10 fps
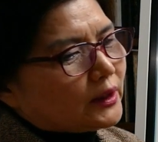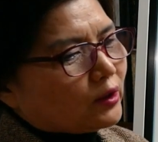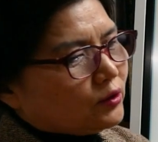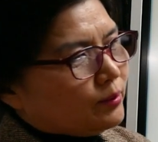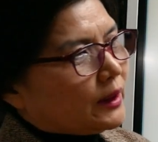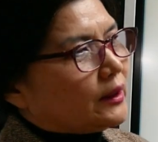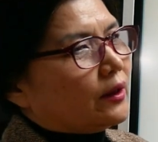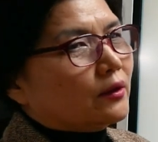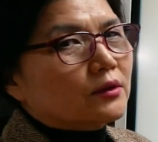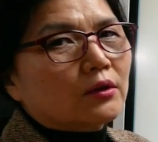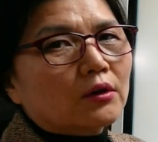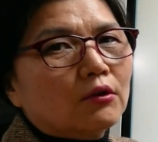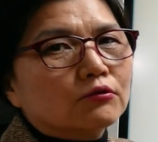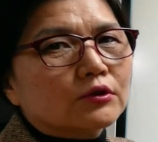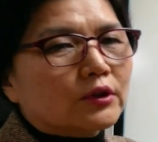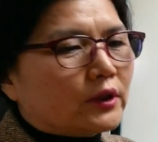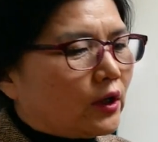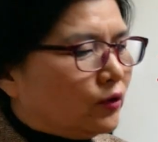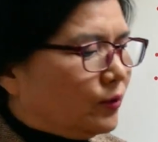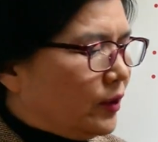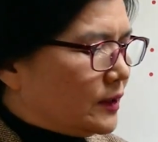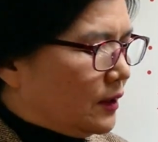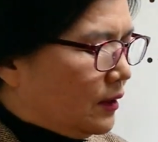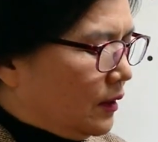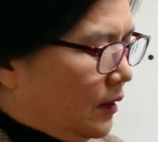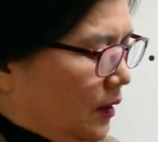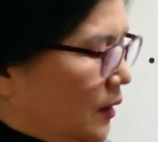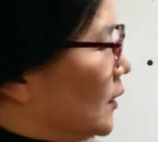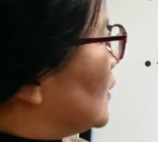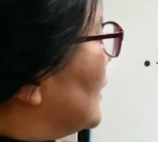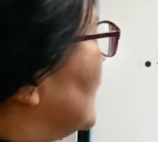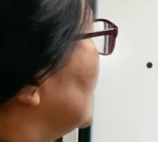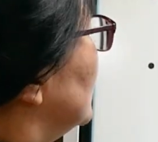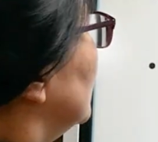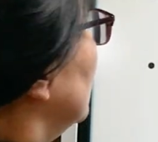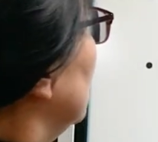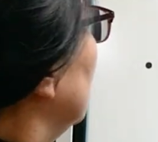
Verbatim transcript: 나오는 말이에요. 서경 우서 대우모에서, 그니까 그,